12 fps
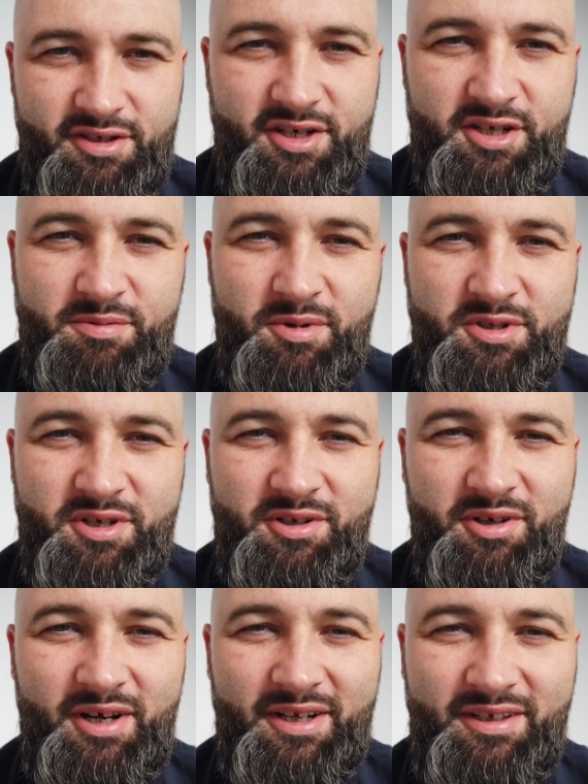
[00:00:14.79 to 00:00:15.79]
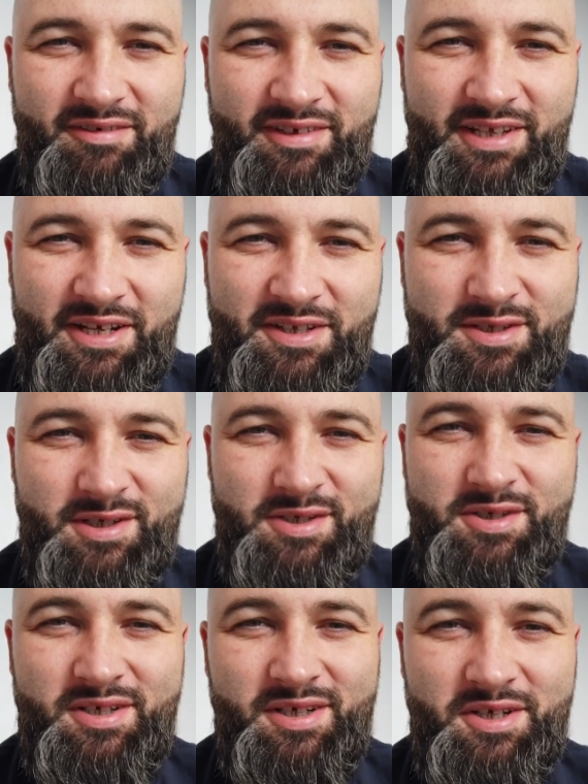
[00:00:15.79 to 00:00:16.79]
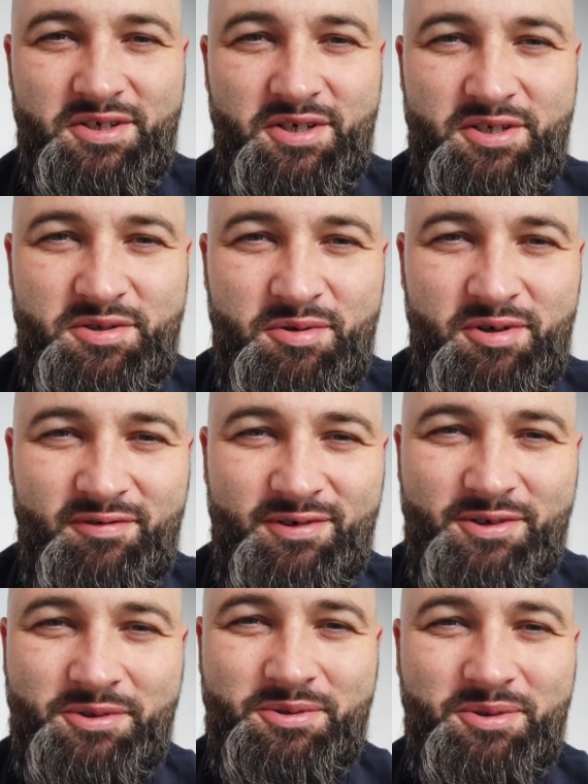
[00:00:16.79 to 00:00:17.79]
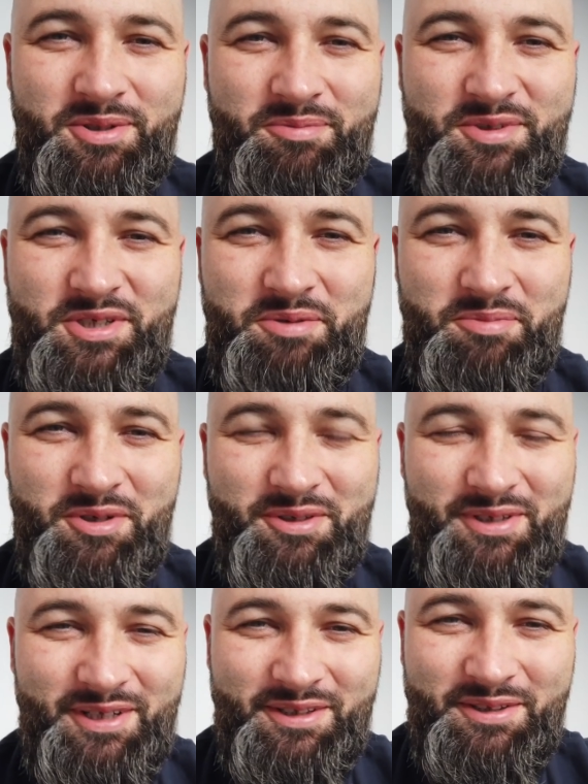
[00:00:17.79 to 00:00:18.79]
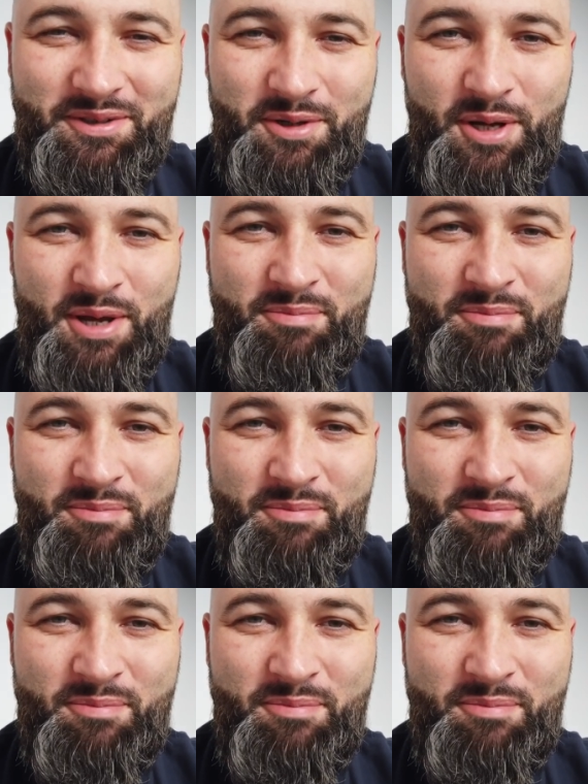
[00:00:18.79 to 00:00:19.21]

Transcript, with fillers: Szczęść Boże, kochani, witajcie. Dzisiejsze słowo, którym się modlę, to